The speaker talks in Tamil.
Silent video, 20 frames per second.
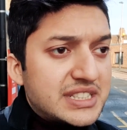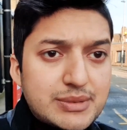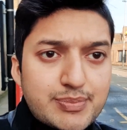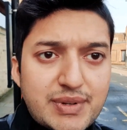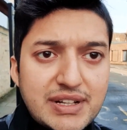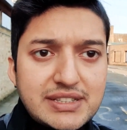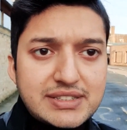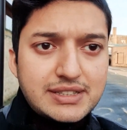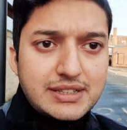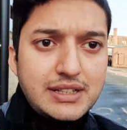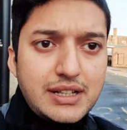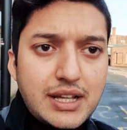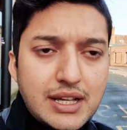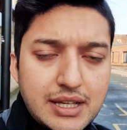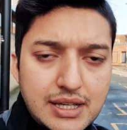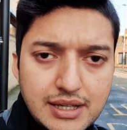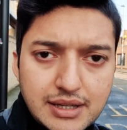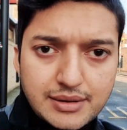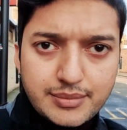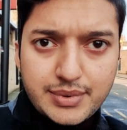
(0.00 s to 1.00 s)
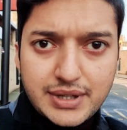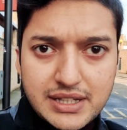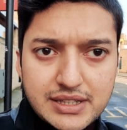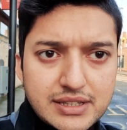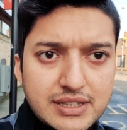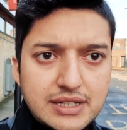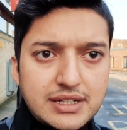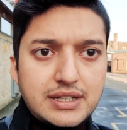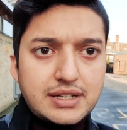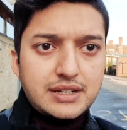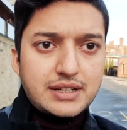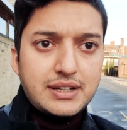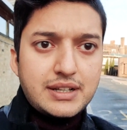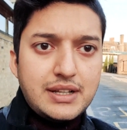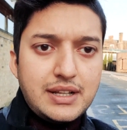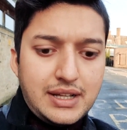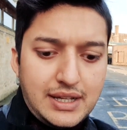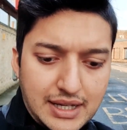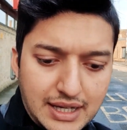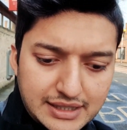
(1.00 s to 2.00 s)
இட்ஸ் ப்ளசன்ட் பட்
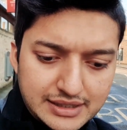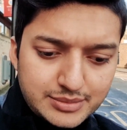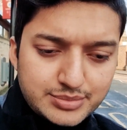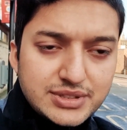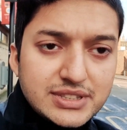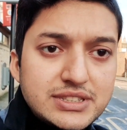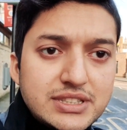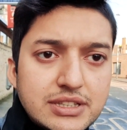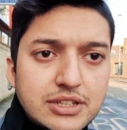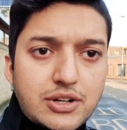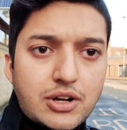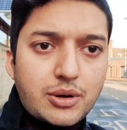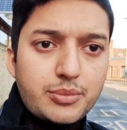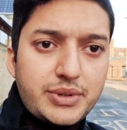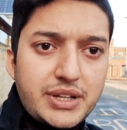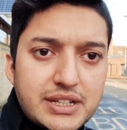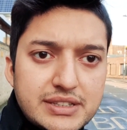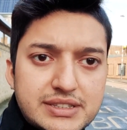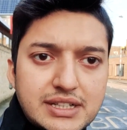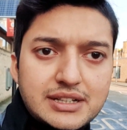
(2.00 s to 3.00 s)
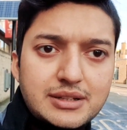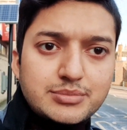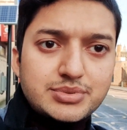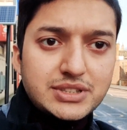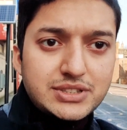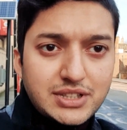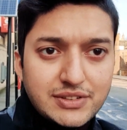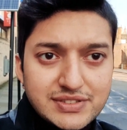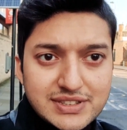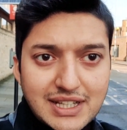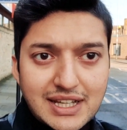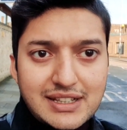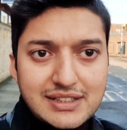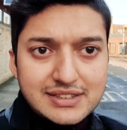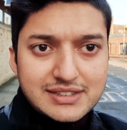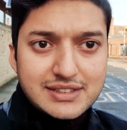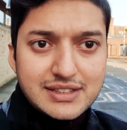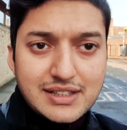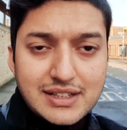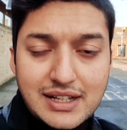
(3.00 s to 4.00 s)
அந்த பிரிட்ஜ் இது காமெடி ஆச்சு அந்த பிரிட்ஜ் ஆஃப்
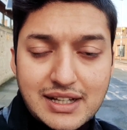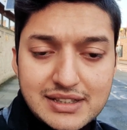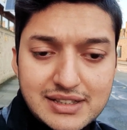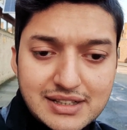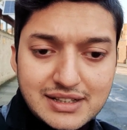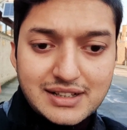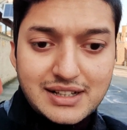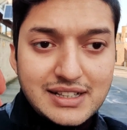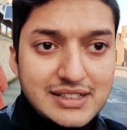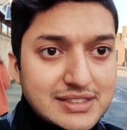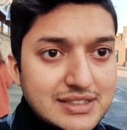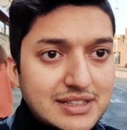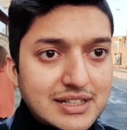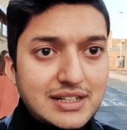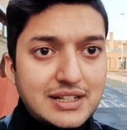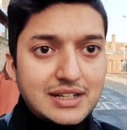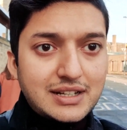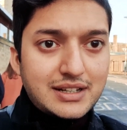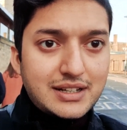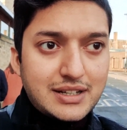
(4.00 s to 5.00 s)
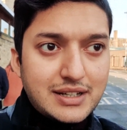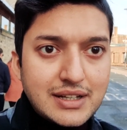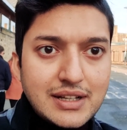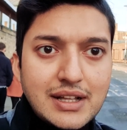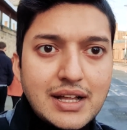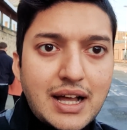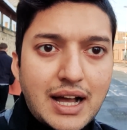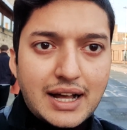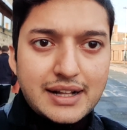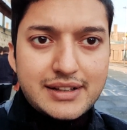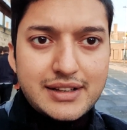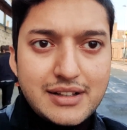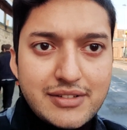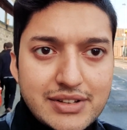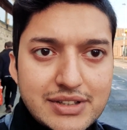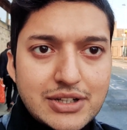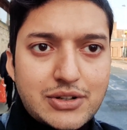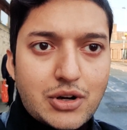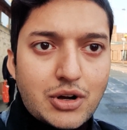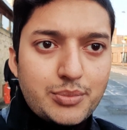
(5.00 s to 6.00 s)
சைஸ் அட்லீஸ்ட் அதில்
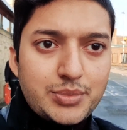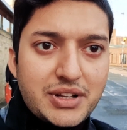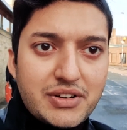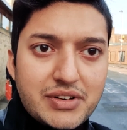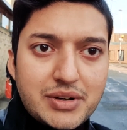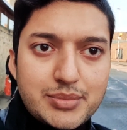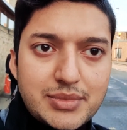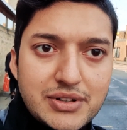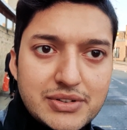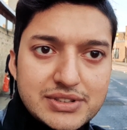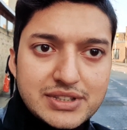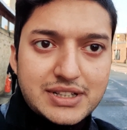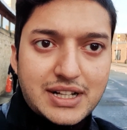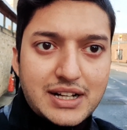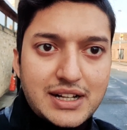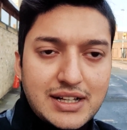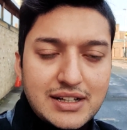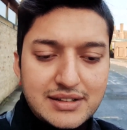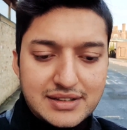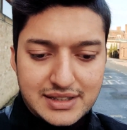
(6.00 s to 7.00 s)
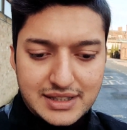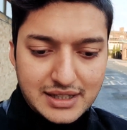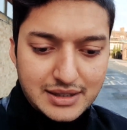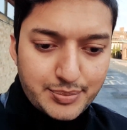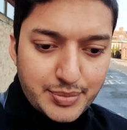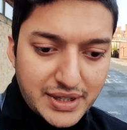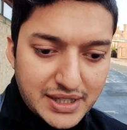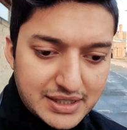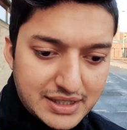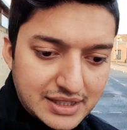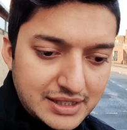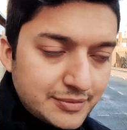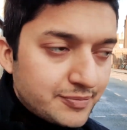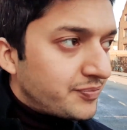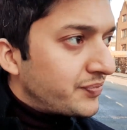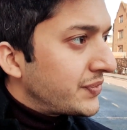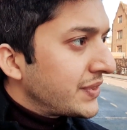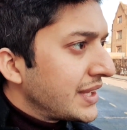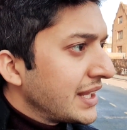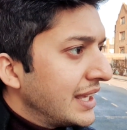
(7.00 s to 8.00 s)
வந்து காமெடி ஆகாமல் கொஞ்சம் நல்லா இருக்குதா பார்க்கலாம்
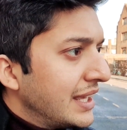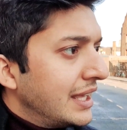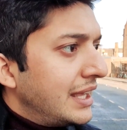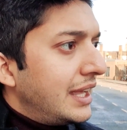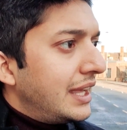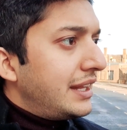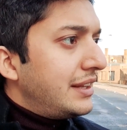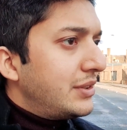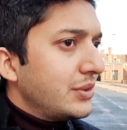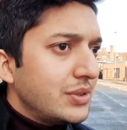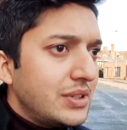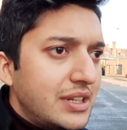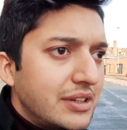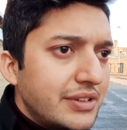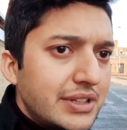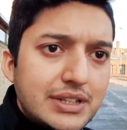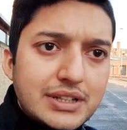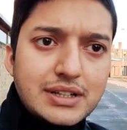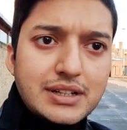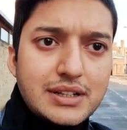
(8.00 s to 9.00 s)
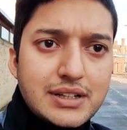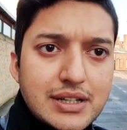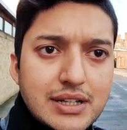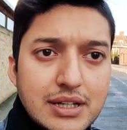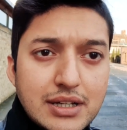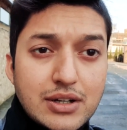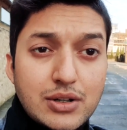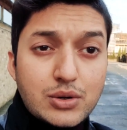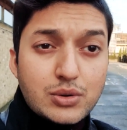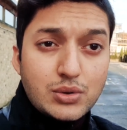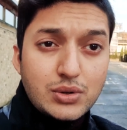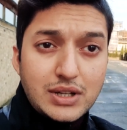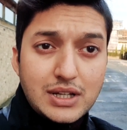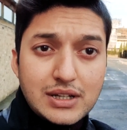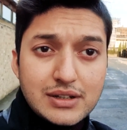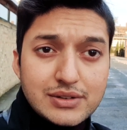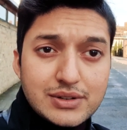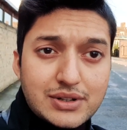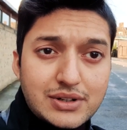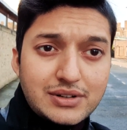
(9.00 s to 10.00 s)
இந்த ஊரில் வந்து
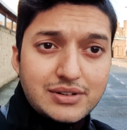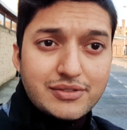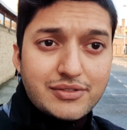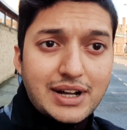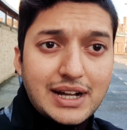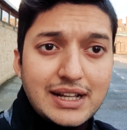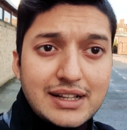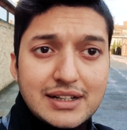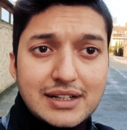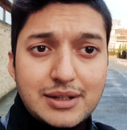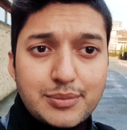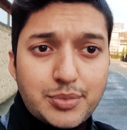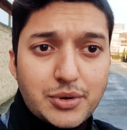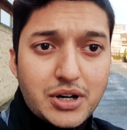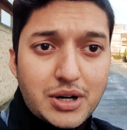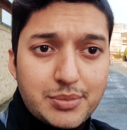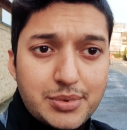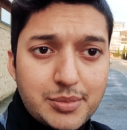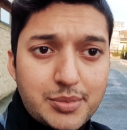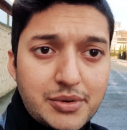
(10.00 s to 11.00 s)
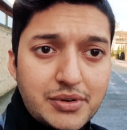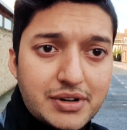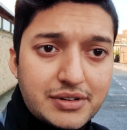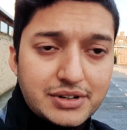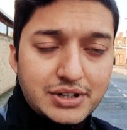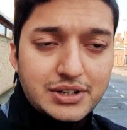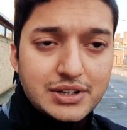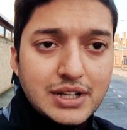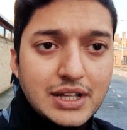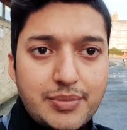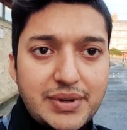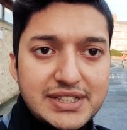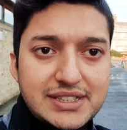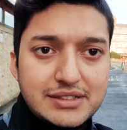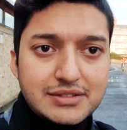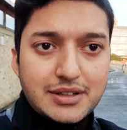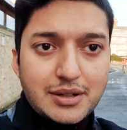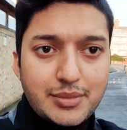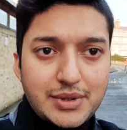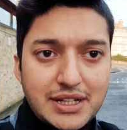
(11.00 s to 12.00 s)
கூலாக இருக்கும் வாயில் புகா புப்பு ஆகும்
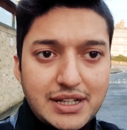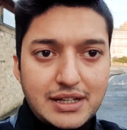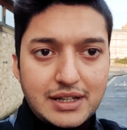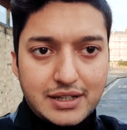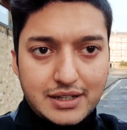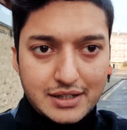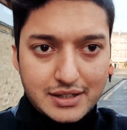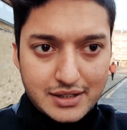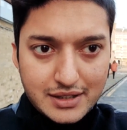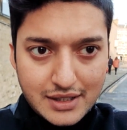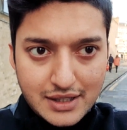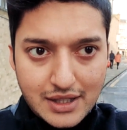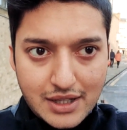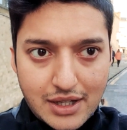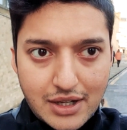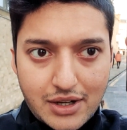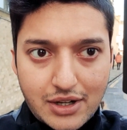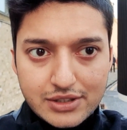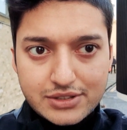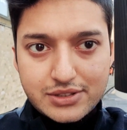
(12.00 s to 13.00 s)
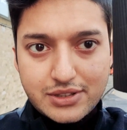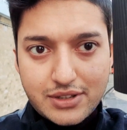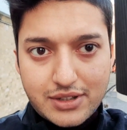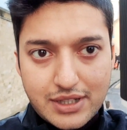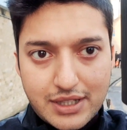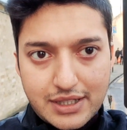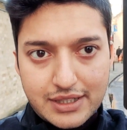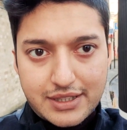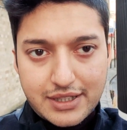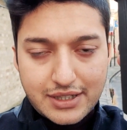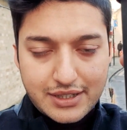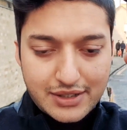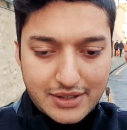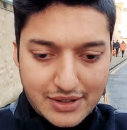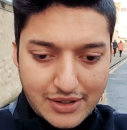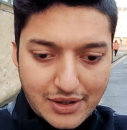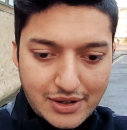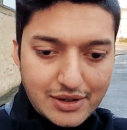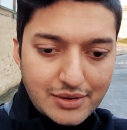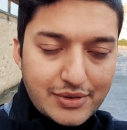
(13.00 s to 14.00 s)
பெஸ்ட் ரெமெடி ஹாட் சாக்லேட்
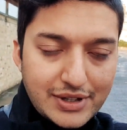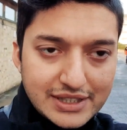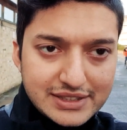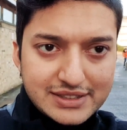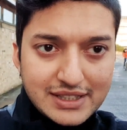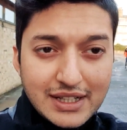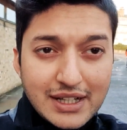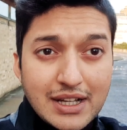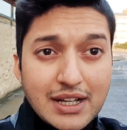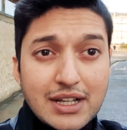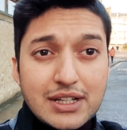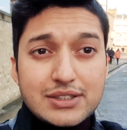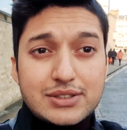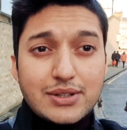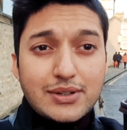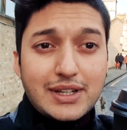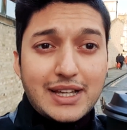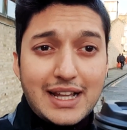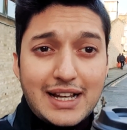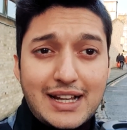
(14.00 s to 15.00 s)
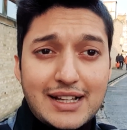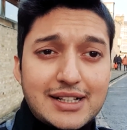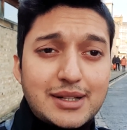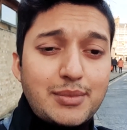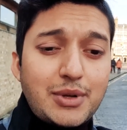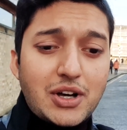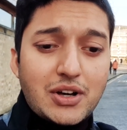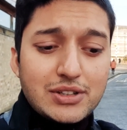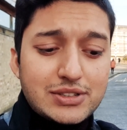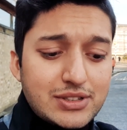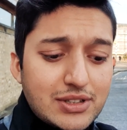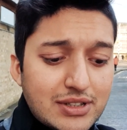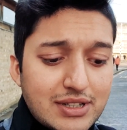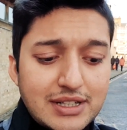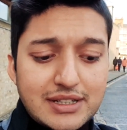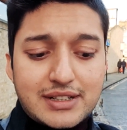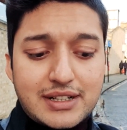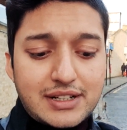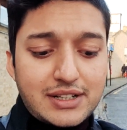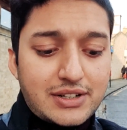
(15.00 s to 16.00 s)
ஆல்வேஸ் ஸோ இங்கே எல்லாத்துலேயுமே ஹாட்
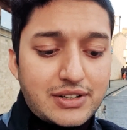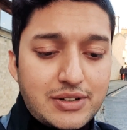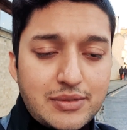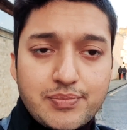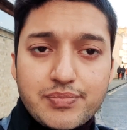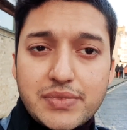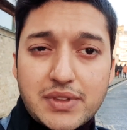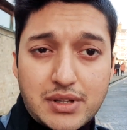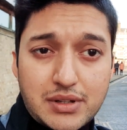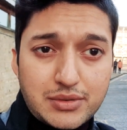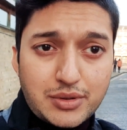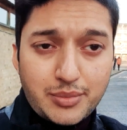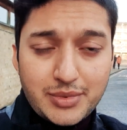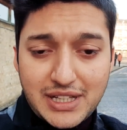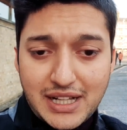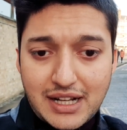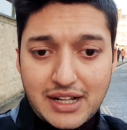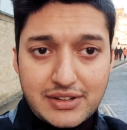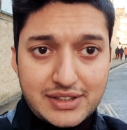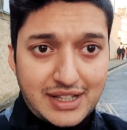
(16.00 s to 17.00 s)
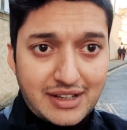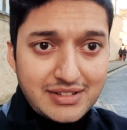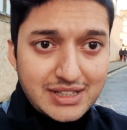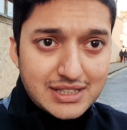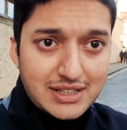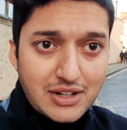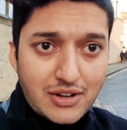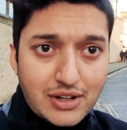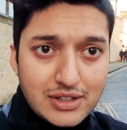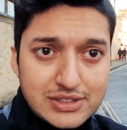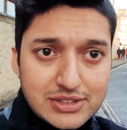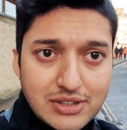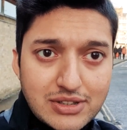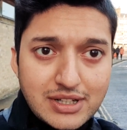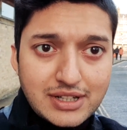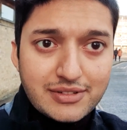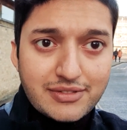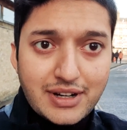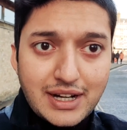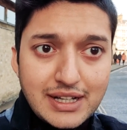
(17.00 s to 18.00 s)
சாக்லேட் கிடைக்கும் ரொம்ப நல்லா இருக்கும் நிறைய இடத்துல ஹாட்
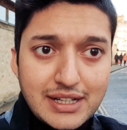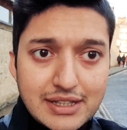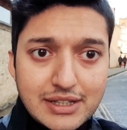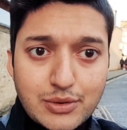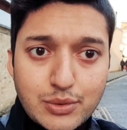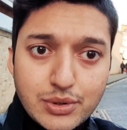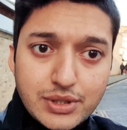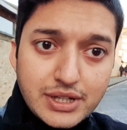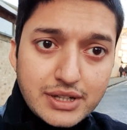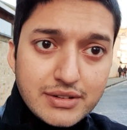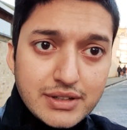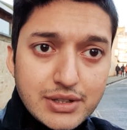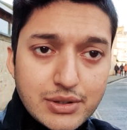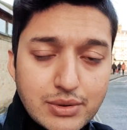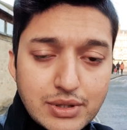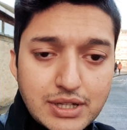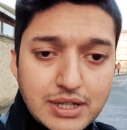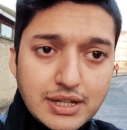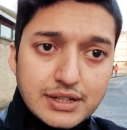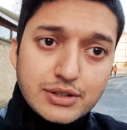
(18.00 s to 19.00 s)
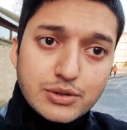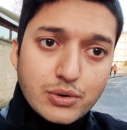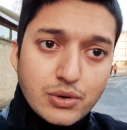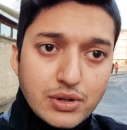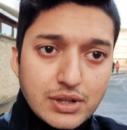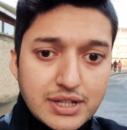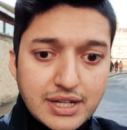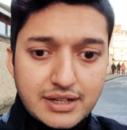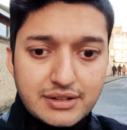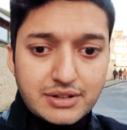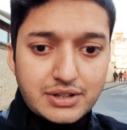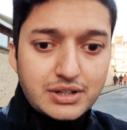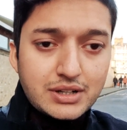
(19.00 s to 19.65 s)
சாக்லேட் வாங்கிட்டு குடிக்கிறதுக்குள்ளே அது கோல்டாகும்